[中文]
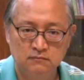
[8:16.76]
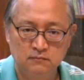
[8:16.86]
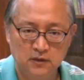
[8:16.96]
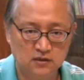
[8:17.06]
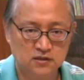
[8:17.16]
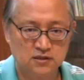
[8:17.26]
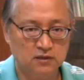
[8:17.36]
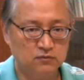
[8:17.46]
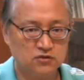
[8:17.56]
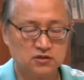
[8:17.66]
因此在
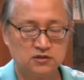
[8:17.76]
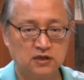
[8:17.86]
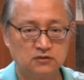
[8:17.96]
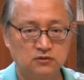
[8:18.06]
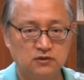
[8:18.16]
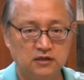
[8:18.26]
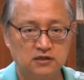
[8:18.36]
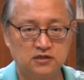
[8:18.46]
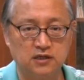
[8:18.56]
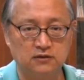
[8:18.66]
牧师当中，他就
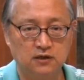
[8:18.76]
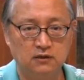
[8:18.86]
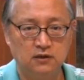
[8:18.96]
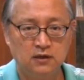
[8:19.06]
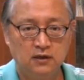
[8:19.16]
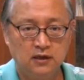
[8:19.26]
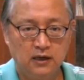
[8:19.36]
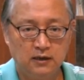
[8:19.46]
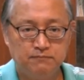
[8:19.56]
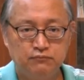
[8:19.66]
讲到
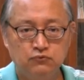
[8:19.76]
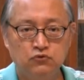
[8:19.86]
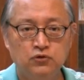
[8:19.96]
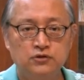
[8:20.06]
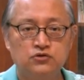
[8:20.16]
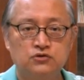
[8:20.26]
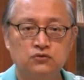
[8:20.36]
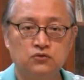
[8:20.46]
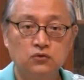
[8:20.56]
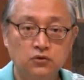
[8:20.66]
他不会去
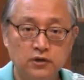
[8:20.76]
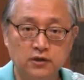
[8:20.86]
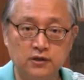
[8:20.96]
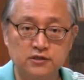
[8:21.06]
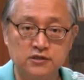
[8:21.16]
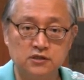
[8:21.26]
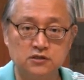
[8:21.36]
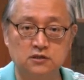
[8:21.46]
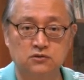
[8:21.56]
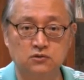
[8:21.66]
忽略了节
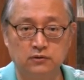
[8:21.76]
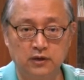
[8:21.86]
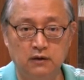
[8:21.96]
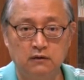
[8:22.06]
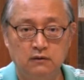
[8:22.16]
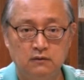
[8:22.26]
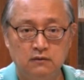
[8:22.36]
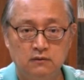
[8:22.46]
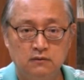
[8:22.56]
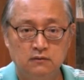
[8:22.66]
气的重要，
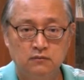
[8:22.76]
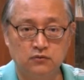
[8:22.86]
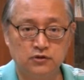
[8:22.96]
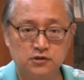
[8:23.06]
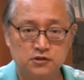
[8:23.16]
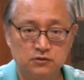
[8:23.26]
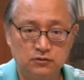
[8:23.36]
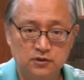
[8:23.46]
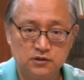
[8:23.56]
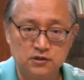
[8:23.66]
无论是逾
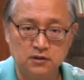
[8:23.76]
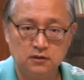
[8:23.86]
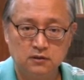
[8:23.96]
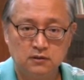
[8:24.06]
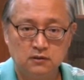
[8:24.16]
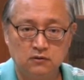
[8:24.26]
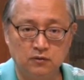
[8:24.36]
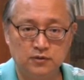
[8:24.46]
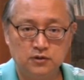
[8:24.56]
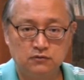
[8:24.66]
越节，我
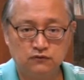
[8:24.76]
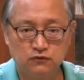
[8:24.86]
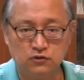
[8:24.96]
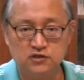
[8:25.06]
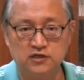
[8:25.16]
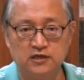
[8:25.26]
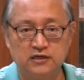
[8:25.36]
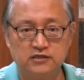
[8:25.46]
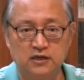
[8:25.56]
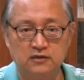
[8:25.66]
们用复活节来
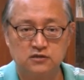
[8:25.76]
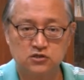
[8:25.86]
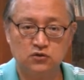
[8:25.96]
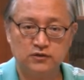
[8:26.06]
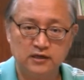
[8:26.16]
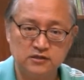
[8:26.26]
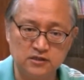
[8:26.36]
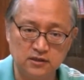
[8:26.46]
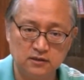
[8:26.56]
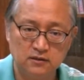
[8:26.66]
讲，受难
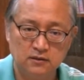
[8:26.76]
节，